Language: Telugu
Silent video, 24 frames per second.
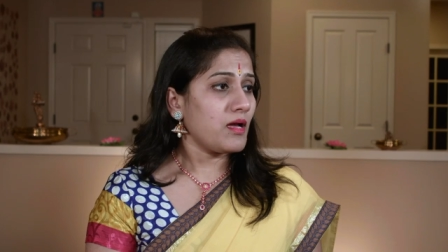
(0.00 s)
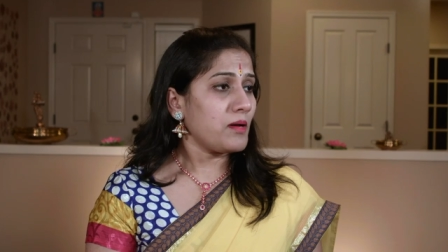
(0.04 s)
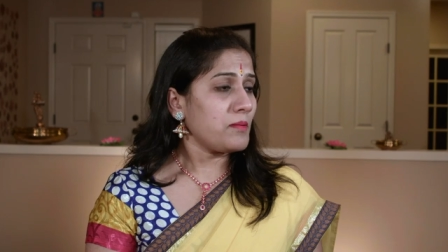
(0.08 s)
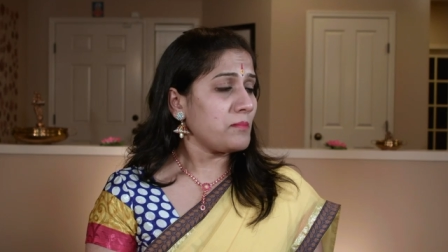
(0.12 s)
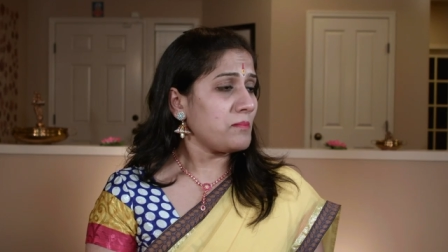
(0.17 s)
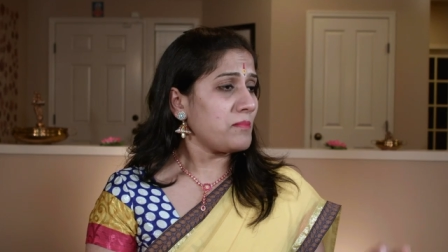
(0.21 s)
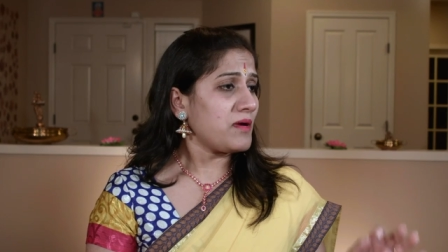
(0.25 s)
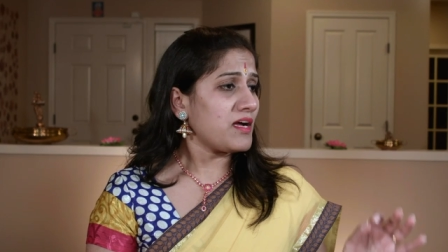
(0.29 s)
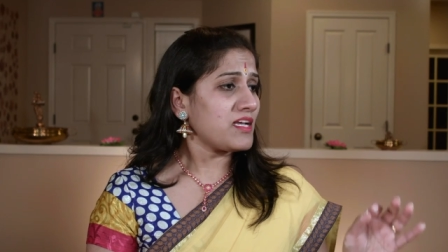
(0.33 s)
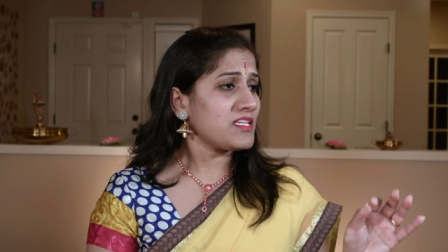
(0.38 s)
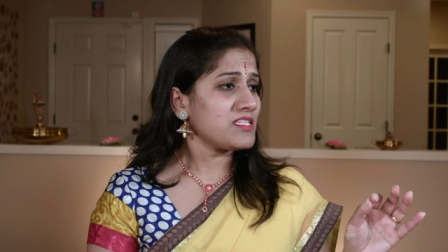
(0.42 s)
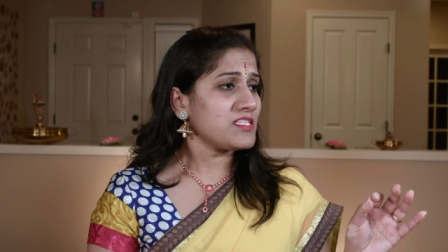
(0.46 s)

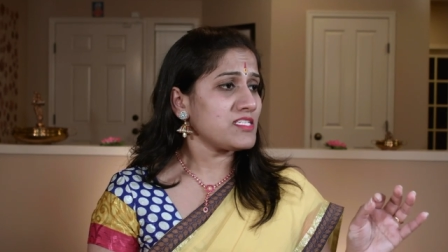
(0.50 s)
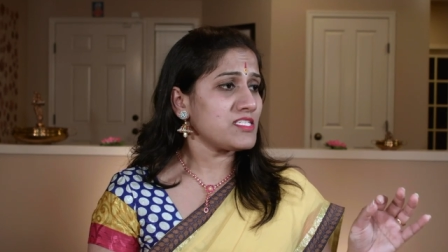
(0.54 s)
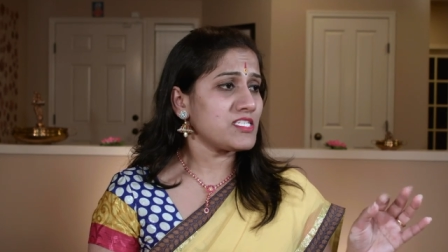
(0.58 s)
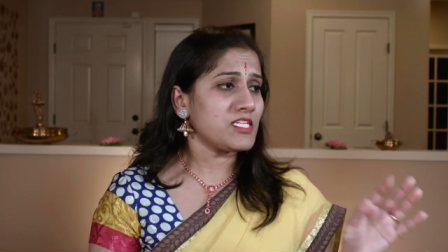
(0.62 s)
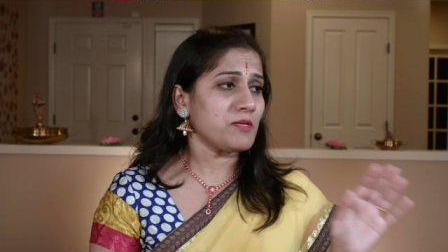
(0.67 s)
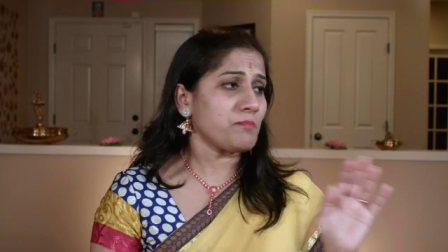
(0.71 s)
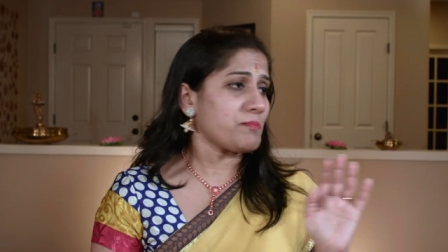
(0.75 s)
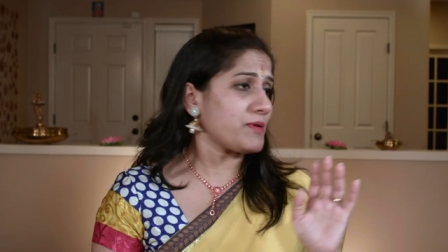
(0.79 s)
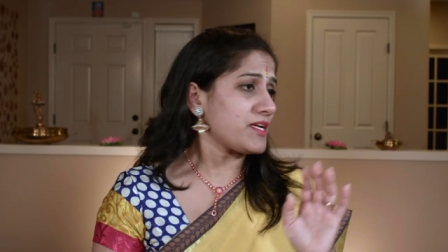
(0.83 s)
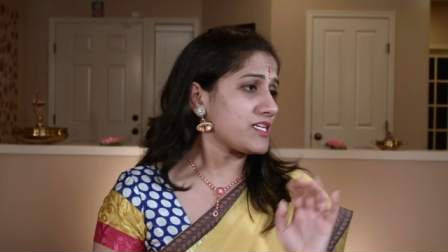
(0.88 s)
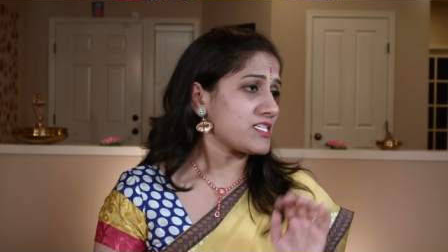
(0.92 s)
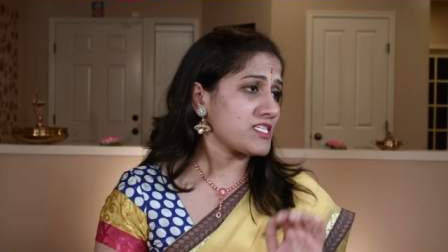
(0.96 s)
మంచి
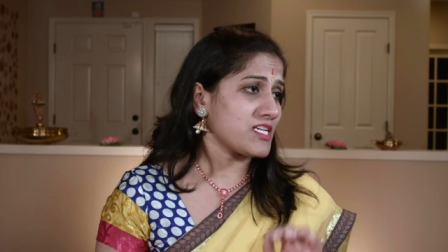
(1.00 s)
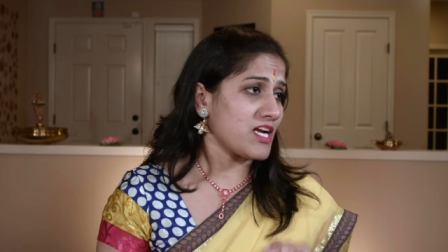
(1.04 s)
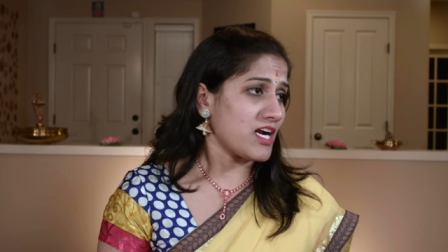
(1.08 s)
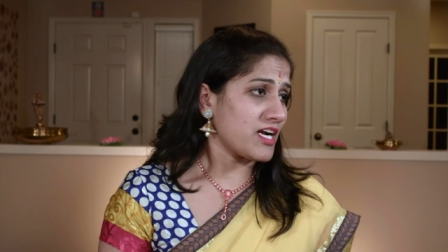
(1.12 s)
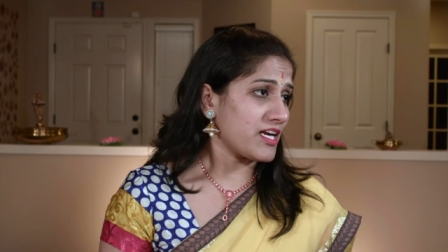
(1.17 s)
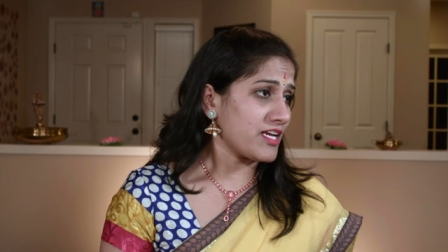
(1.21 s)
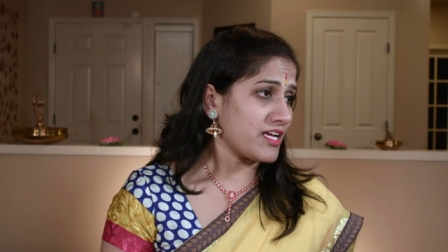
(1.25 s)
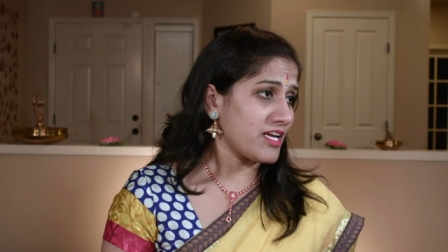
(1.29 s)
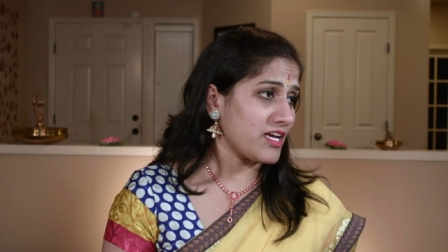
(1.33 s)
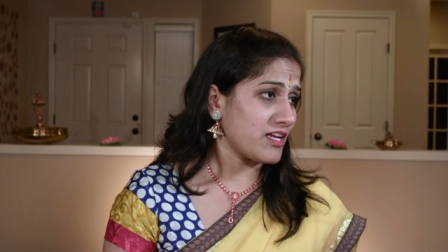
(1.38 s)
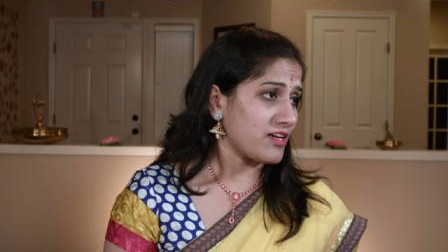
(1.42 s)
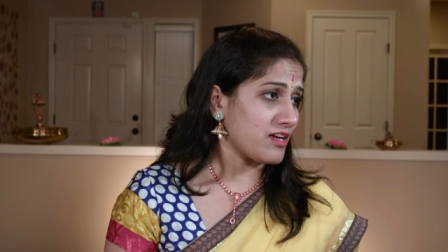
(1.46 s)
ప్రశ్న అడిగారు
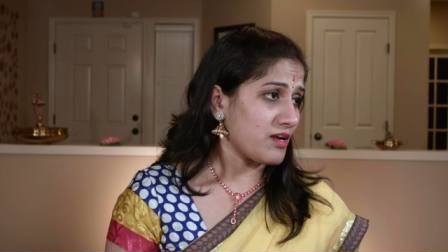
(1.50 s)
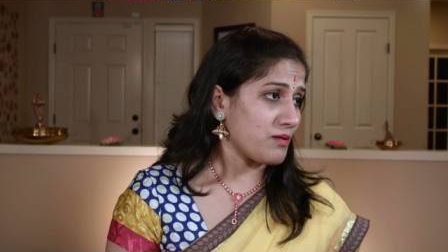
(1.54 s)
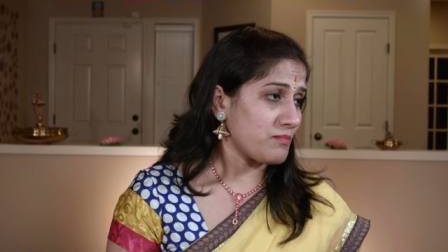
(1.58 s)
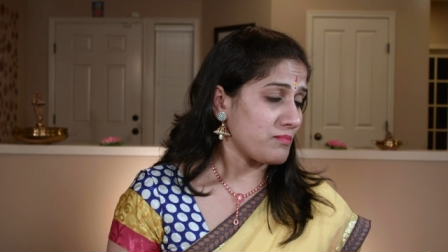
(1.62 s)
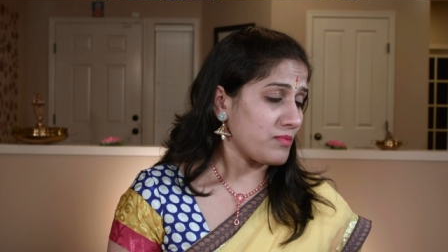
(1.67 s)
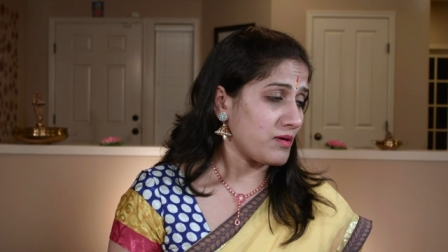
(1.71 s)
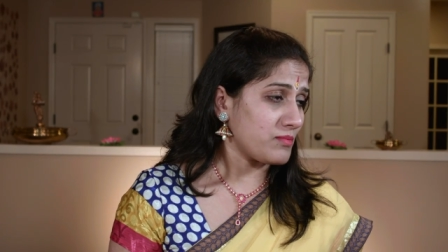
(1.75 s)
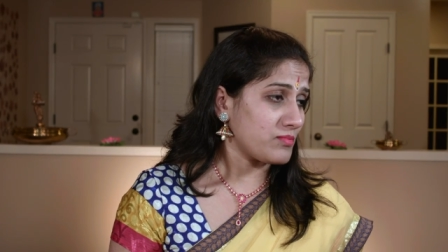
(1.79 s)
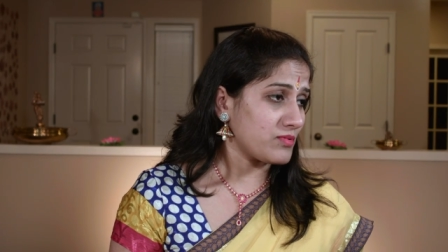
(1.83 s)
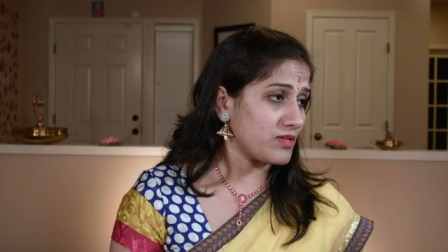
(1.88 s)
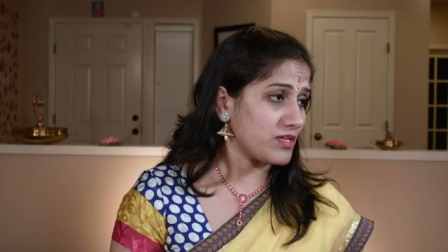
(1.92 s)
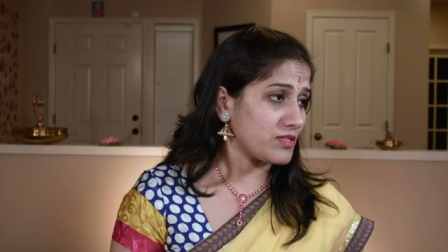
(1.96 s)
రాంబాబు
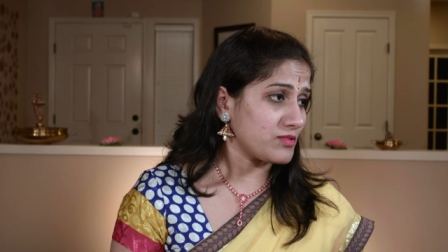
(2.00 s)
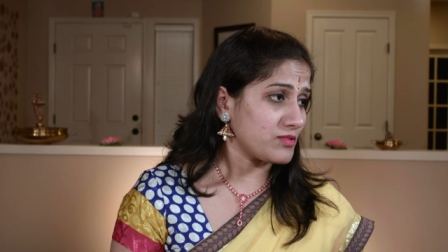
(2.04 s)
గారు